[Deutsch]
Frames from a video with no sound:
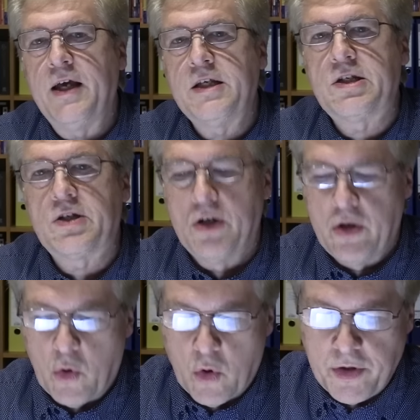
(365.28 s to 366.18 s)
ist
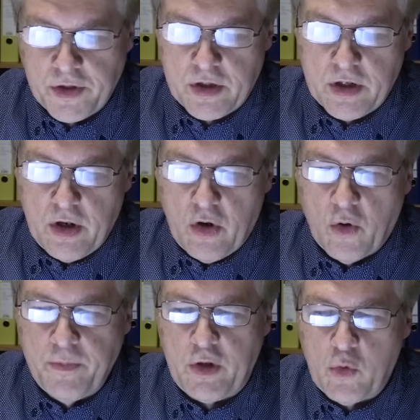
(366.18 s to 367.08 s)
und
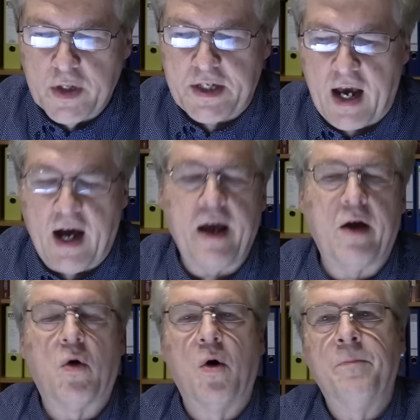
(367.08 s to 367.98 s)
um die USA
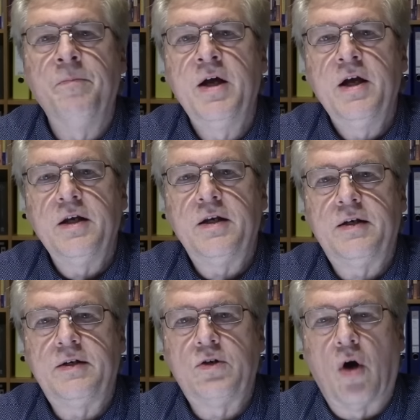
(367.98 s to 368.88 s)
herum,
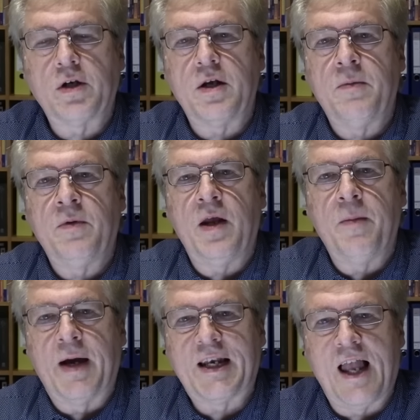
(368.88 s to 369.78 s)
dort im,
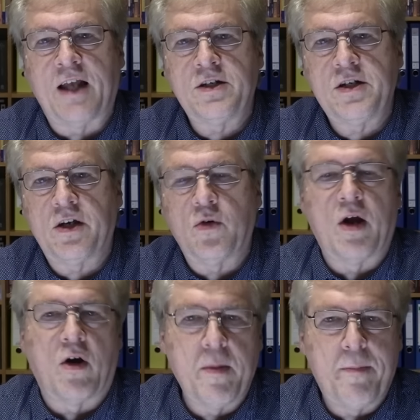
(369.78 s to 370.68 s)
im Atlantik
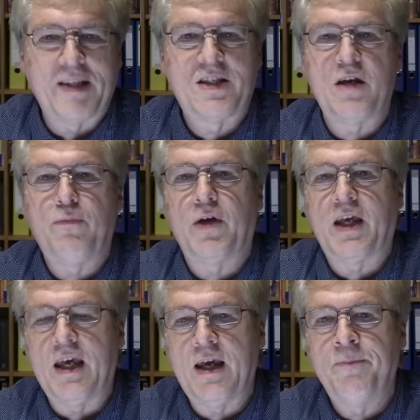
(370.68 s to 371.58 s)
oder auch im
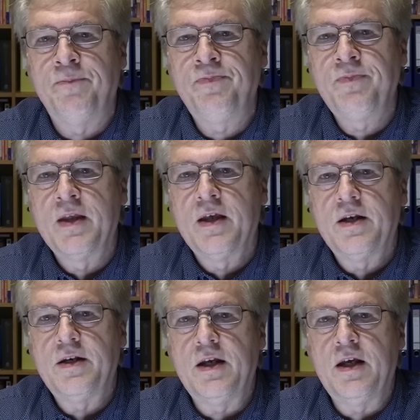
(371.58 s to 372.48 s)
Pazifik eben
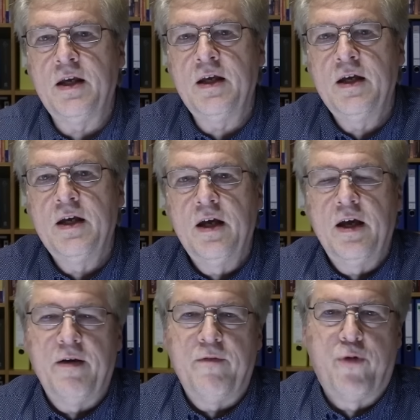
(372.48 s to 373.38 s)
die
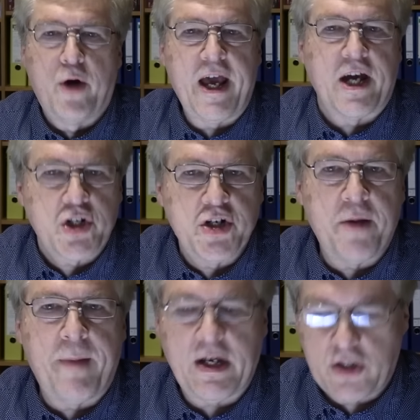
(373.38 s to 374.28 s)
vorherrschende
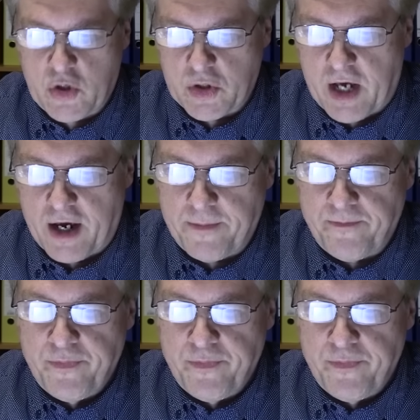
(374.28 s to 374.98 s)
Macht zu sein.